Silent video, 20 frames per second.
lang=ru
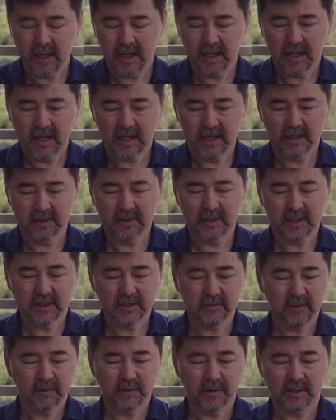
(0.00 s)
А
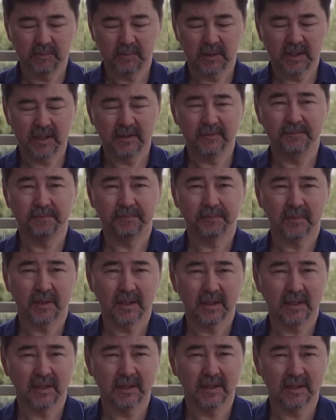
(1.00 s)
дальше во время
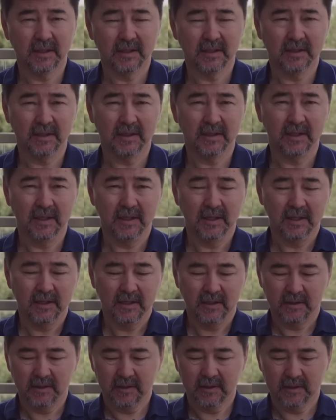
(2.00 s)
э,
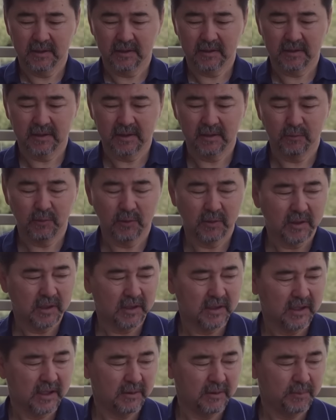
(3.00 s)
Э, того,
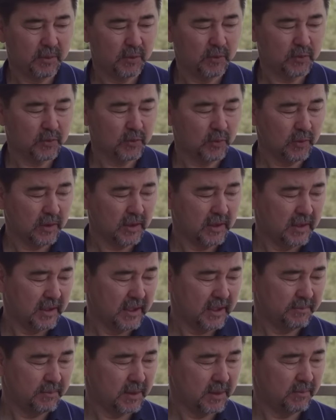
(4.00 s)
когда я пью сок,
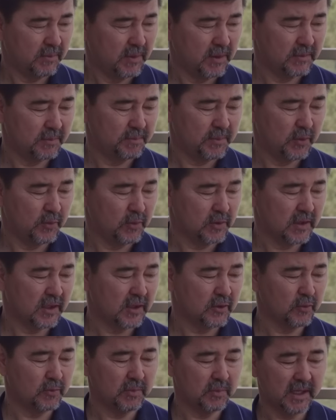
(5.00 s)
я э, пью
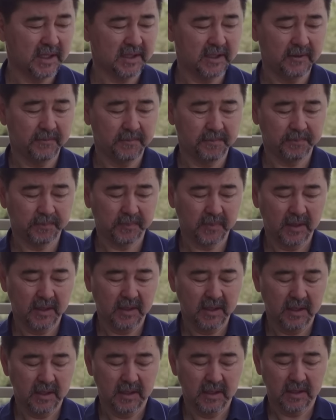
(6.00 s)
сразу БАДы.
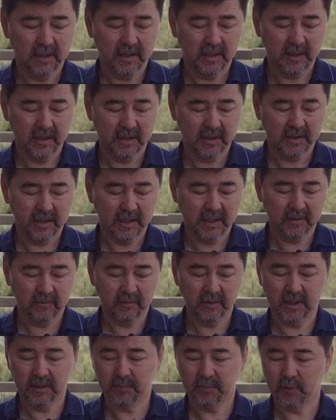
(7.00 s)
А, для
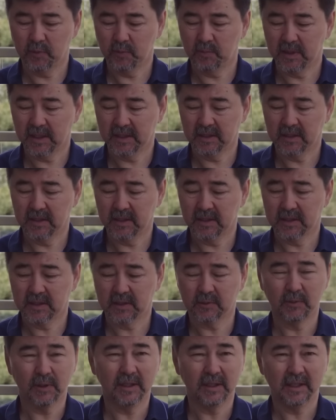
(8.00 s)
этого я пью БАДы
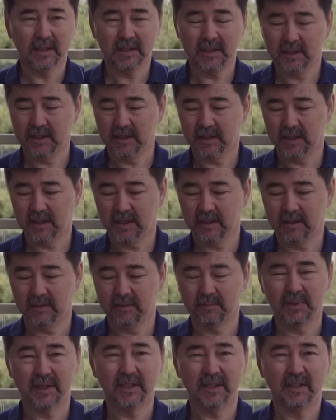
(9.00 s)
Сквален, это
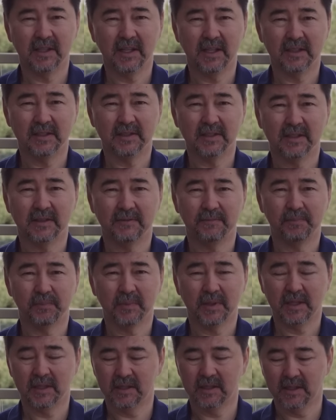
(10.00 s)
Marine Health,
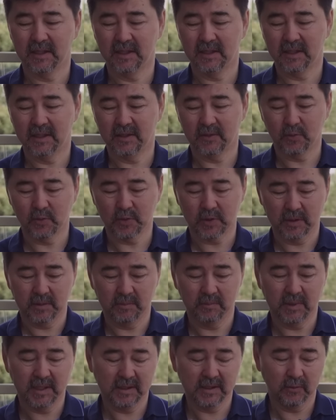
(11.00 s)
это хороший
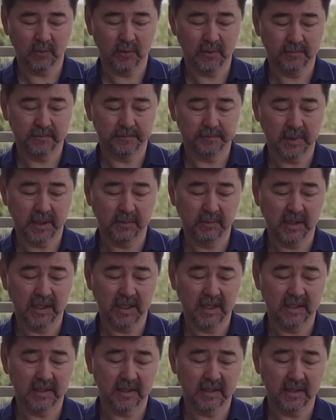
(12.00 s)
БАД, он
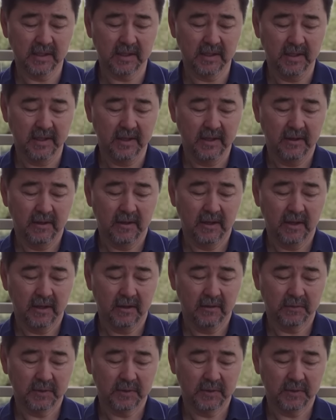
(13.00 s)
применяется а,